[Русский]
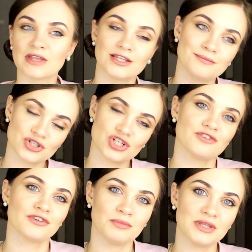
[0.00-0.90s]

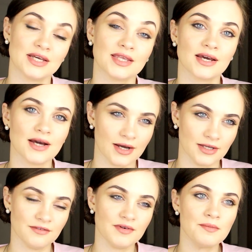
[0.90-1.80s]
напишите в комментариях, как
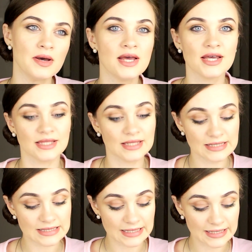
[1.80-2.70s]
они вам.
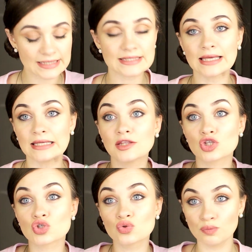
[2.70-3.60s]
Если есть
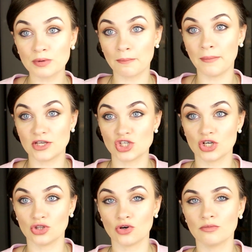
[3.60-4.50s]
какие-то супер патчи,
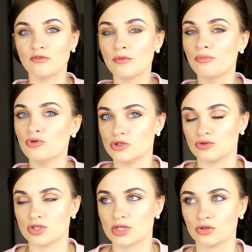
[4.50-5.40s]
которыми вы
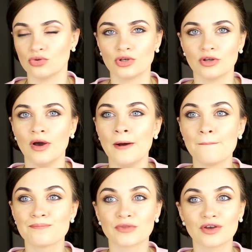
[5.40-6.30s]
пользуетесь, которые
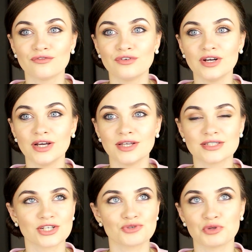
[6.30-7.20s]
вы,
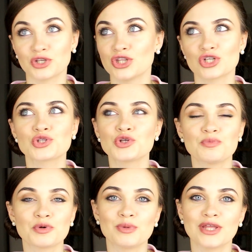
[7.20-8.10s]
скажем так, ни на что не
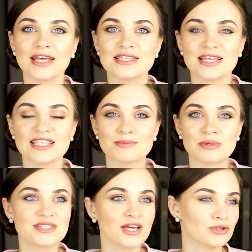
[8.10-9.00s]
применяете, они
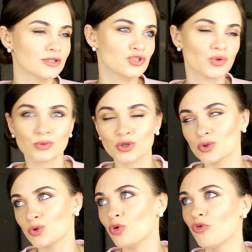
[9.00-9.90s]
спасают от темных
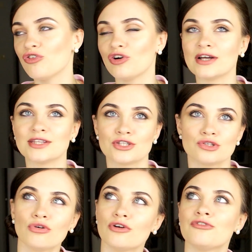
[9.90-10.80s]
кругов, от
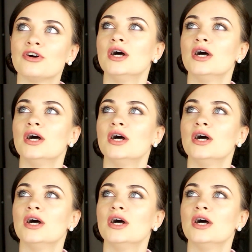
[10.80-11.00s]
отеков,